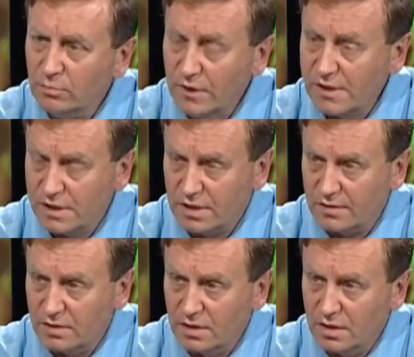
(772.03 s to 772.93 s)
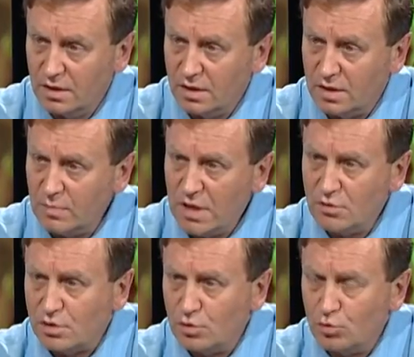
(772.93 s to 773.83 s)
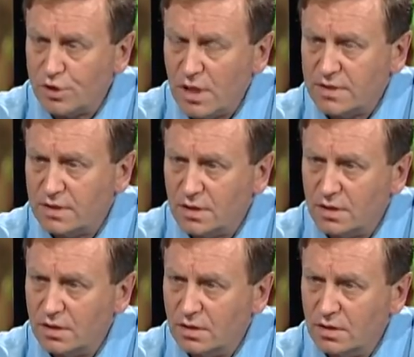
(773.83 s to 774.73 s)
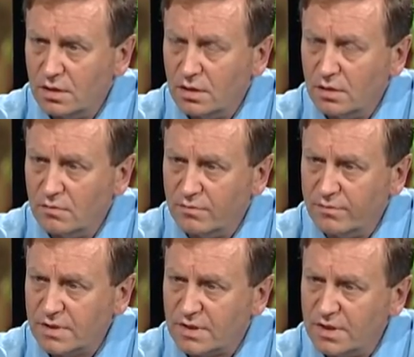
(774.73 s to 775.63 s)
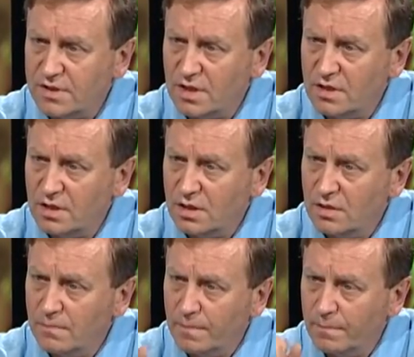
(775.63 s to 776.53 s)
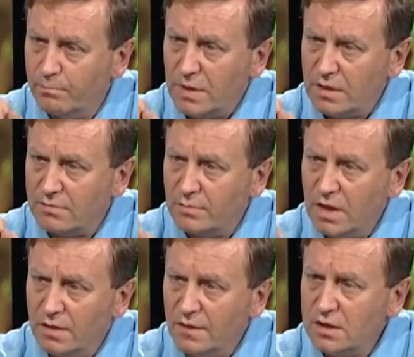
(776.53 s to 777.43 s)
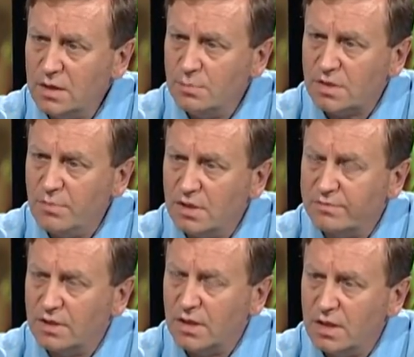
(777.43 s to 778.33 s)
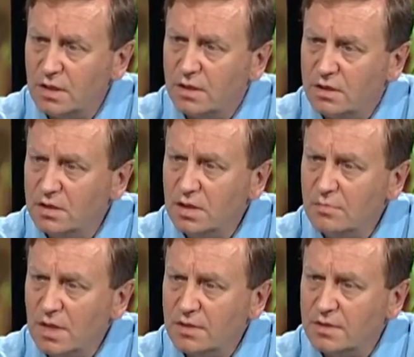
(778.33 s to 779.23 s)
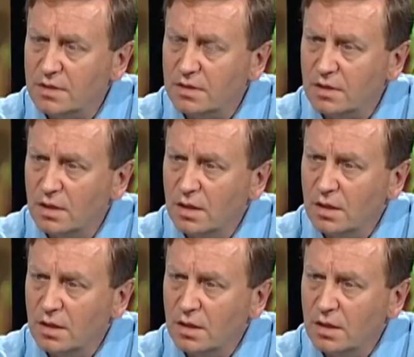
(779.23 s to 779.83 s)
Блажен имеющий участие в воскресении первым. первым. Над ним смерть вторая ага. не имеет силы, ага.